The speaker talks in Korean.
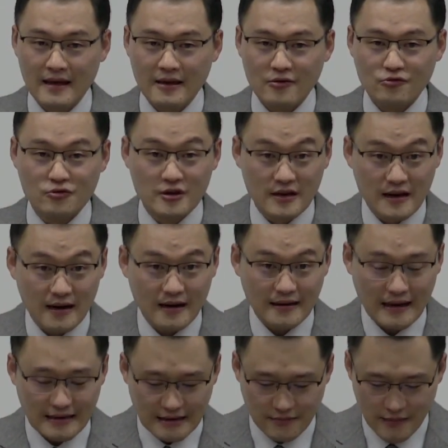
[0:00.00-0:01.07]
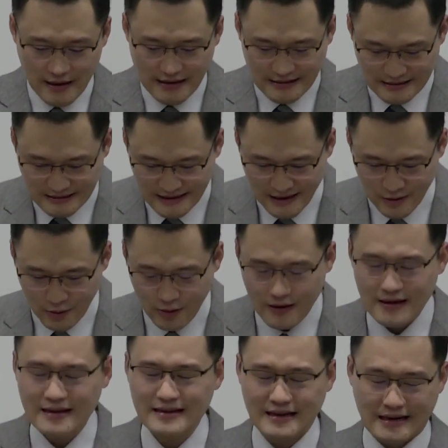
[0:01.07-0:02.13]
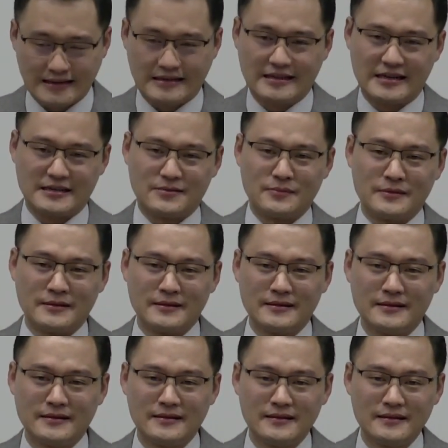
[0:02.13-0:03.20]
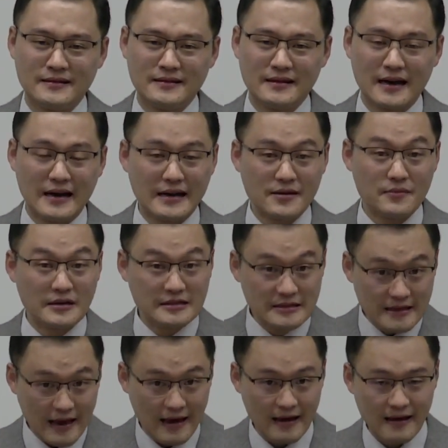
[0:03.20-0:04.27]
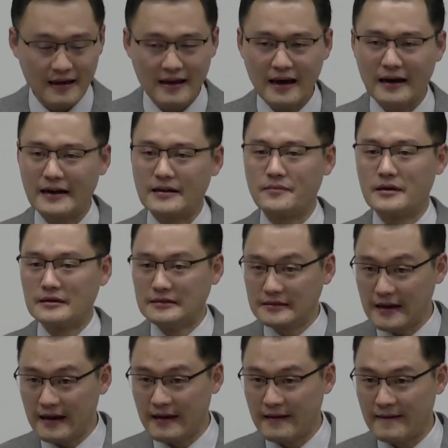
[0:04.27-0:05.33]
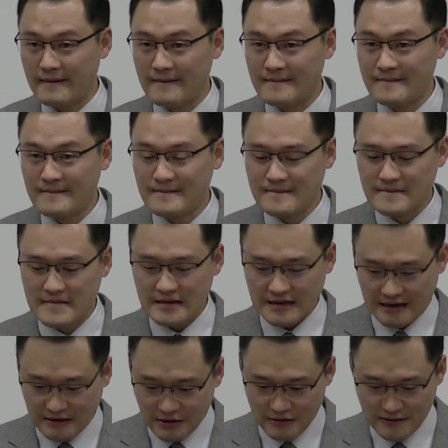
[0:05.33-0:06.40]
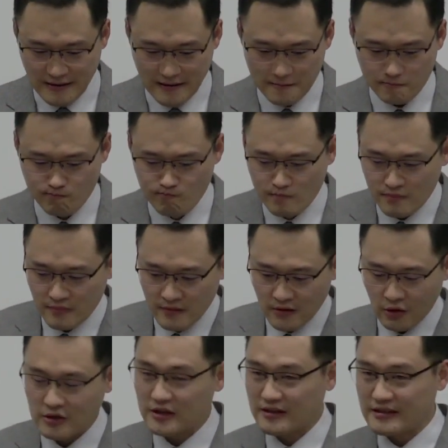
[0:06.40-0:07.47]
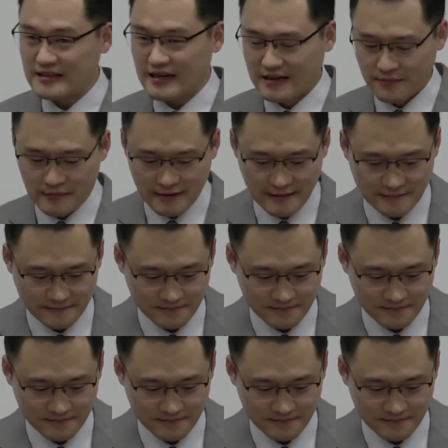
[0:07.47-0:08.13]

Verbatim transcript: 우리를 향한 하나님의 은혜로 가득 차 있습니다. 하나님의 은혜, 하나님의 은혜. 자, 그런데 여기서 끝이 아닙니다.